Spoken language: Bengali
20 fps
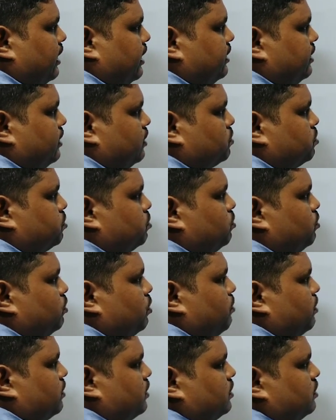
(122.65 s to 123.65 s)
এখানে শূন্য
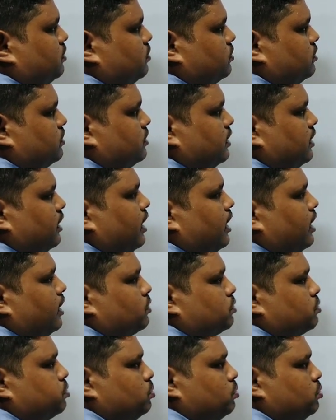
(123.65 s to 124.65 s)
বসাতে হচ্ছে
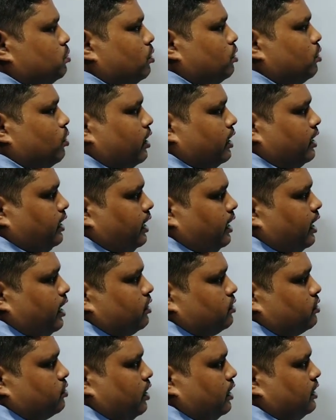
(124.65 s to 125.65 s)
শূন্য নয়
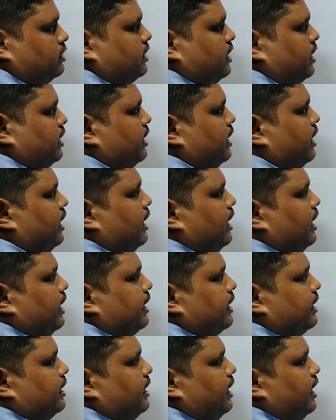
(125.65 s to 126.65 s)
ছয় চার
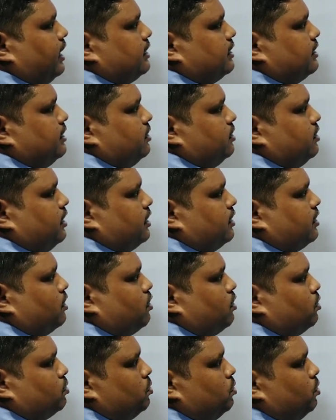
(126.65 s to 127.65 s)
এখানে তিন
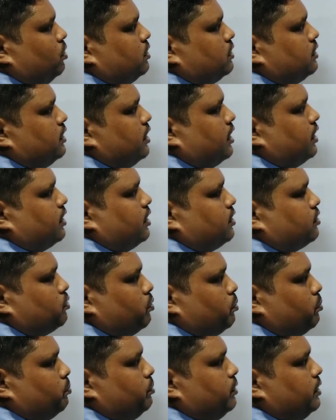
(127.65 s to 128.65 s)
আটটা কত তিন আটটা
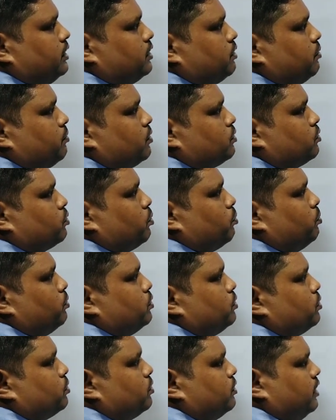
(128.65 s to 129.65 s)
চব্বিশ এবং
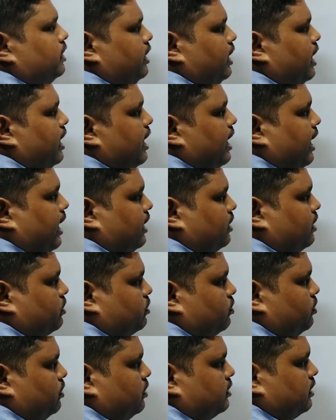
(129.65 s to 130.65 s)
চব্বিশ দুগুণে
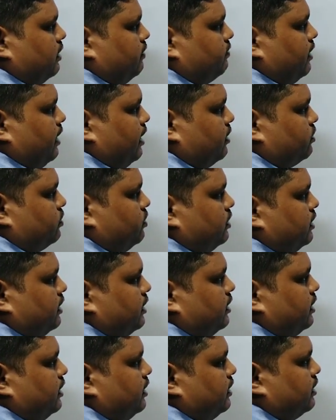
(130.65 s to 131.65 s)
আটচল্লিশ আমরা আটচল্লিশ
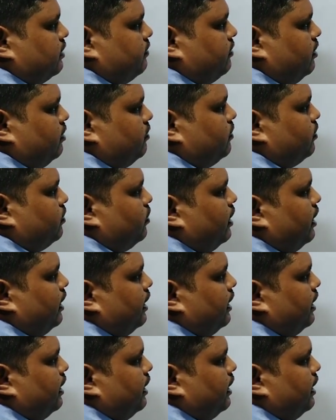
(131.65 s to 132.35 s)
এখানে লিখে ফেলবো